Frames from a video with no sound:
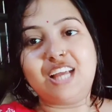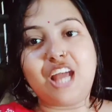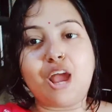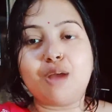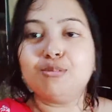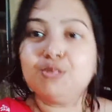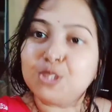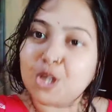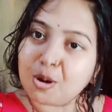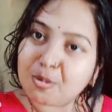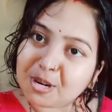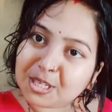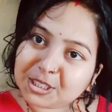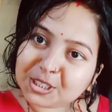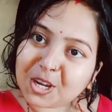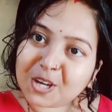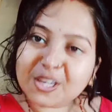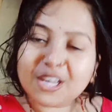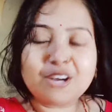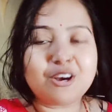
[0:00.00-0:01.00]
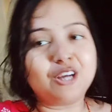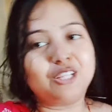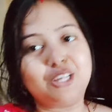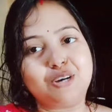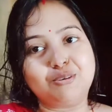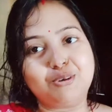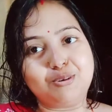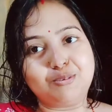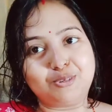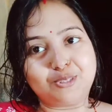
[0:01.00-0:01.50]
আমি সবার সঙ্গে কথা
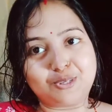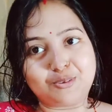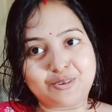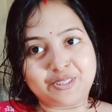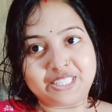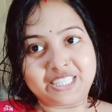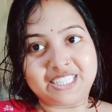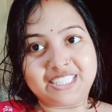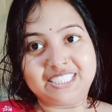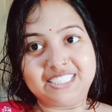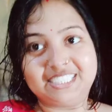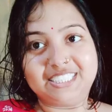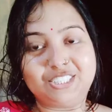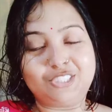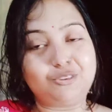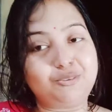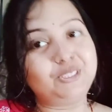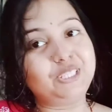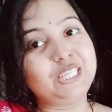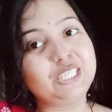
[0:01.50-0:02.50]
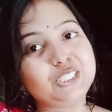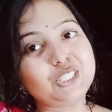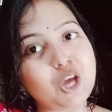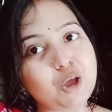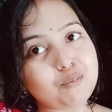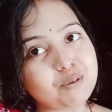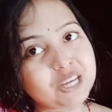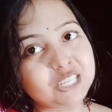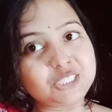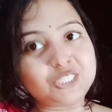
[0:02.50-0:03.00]
বলবো তোমাদের তোমাদের
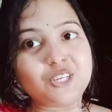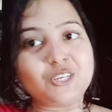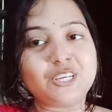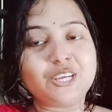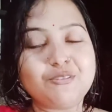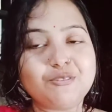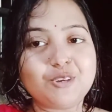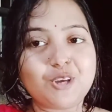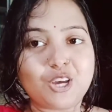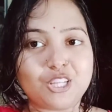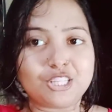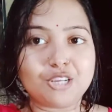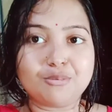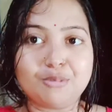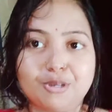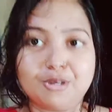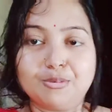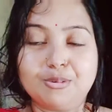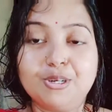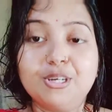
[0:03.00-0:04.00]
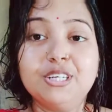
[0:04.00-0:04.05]
সবার সঙ্গে আমি কথা বলবো